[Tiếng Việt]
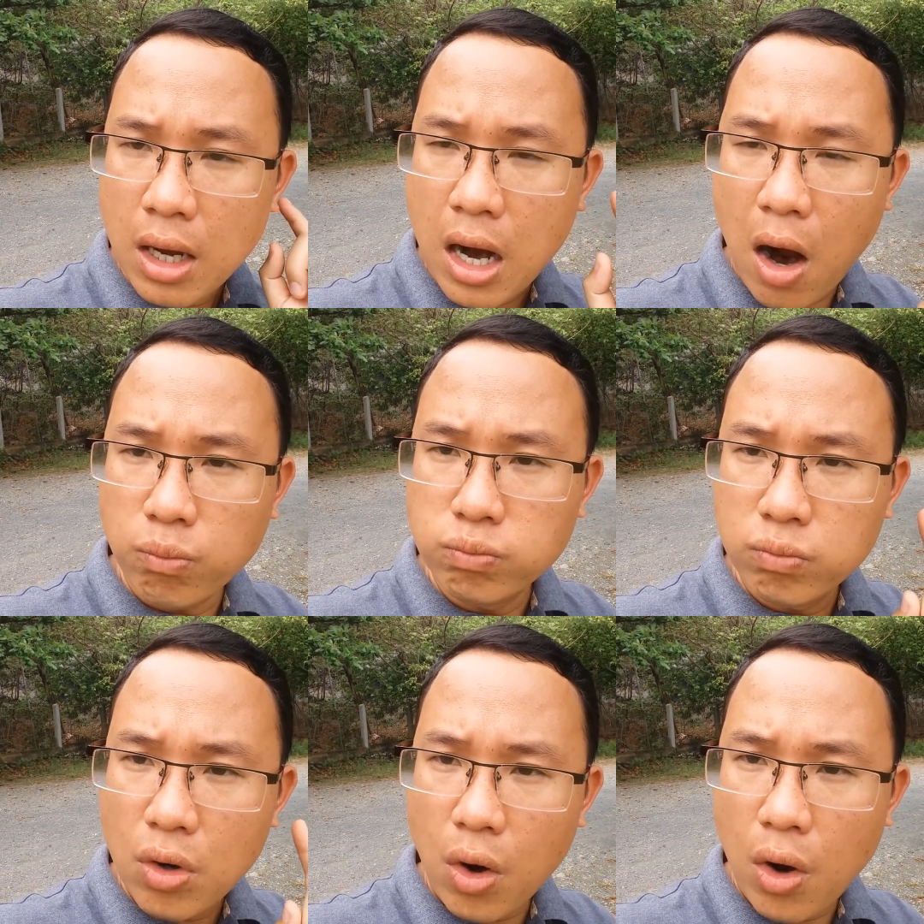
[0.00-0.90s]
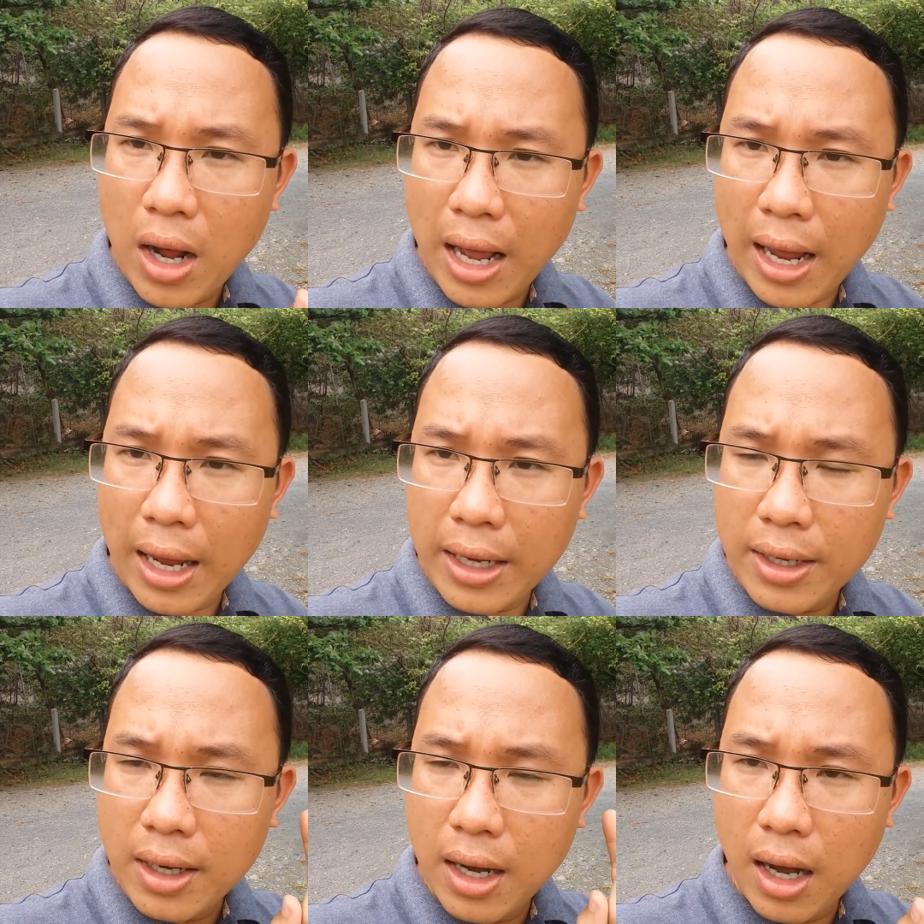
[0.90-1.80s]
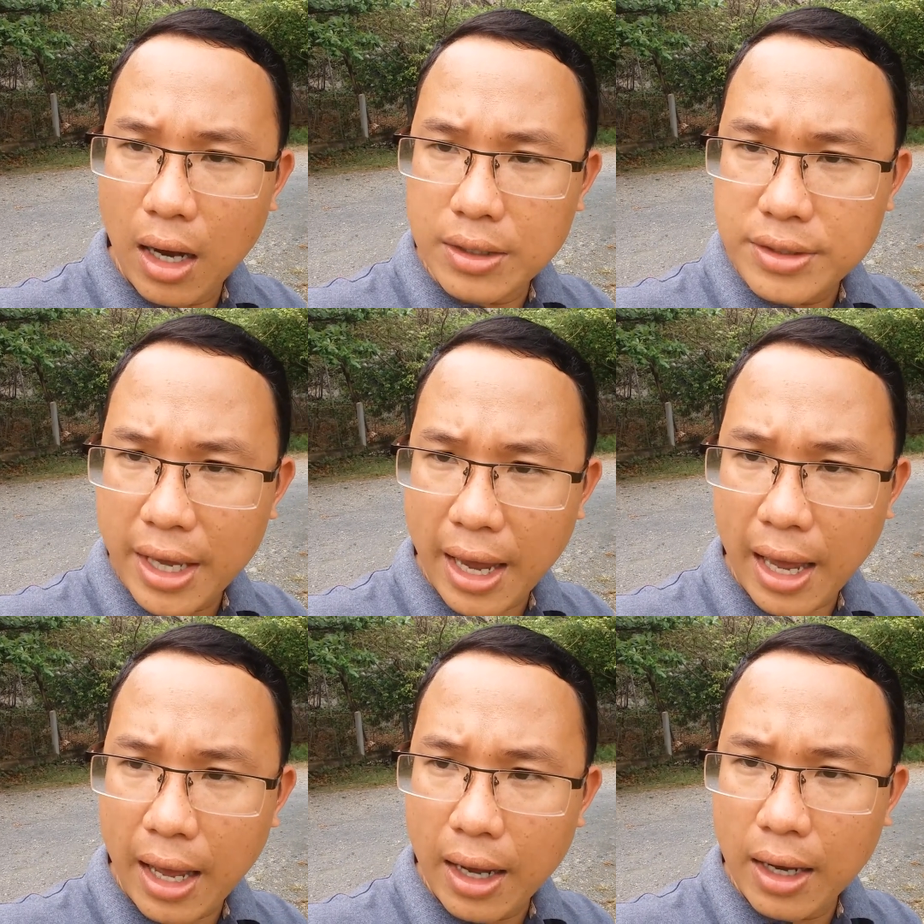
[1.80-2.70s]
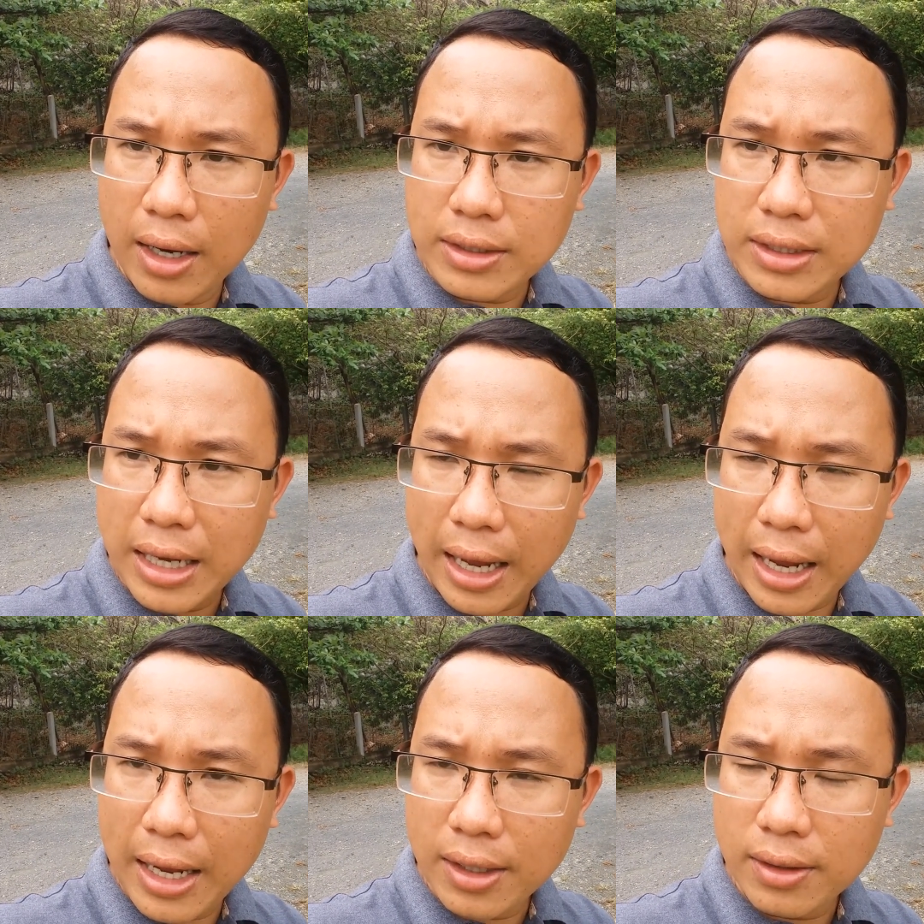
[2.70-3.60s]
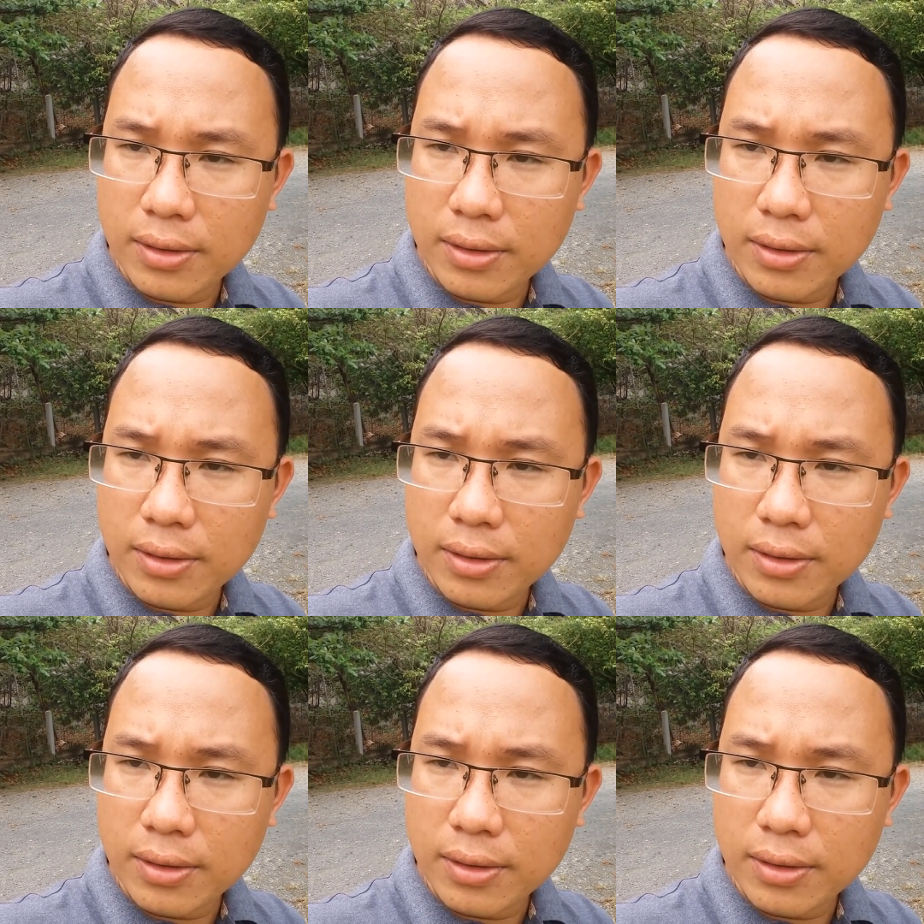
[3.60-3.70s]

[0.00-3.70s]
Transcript: Không có ai ở nhà hết cả.